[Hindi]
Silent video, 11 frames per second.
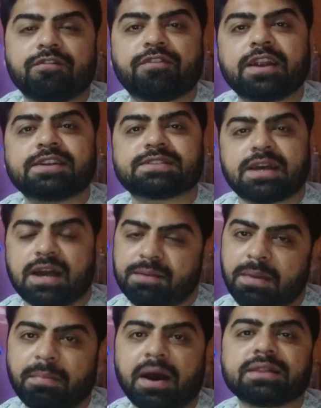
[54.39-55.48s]
फ्रेंड्स
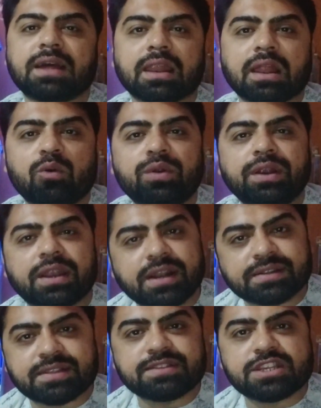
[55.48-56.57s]
मैं बात कर रहा हूँ इंटरनेट
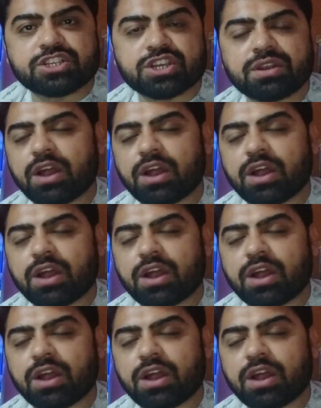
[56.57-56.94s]
सेंसेशन